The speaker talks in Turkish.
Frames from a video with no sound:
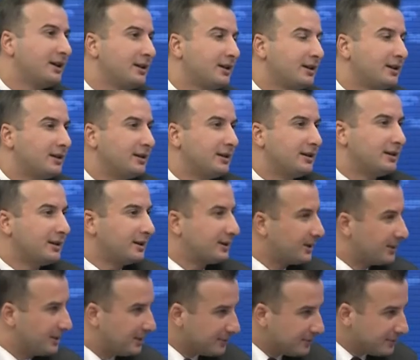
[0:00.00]
e, ya
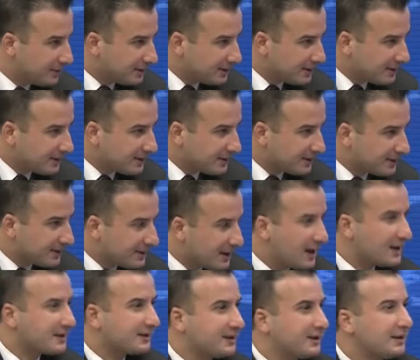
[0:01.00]
tabii, da e, tabii,
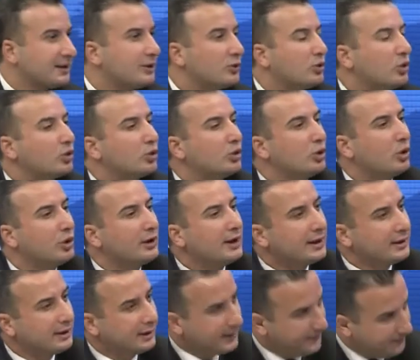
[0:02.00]
tabii. kendi yönetim
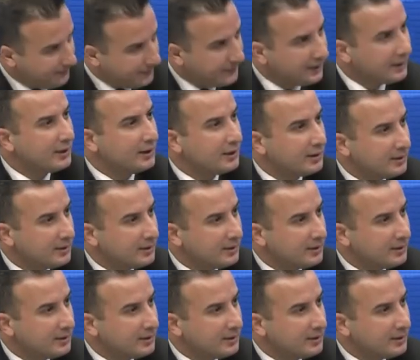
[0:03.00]
kademeleri içinde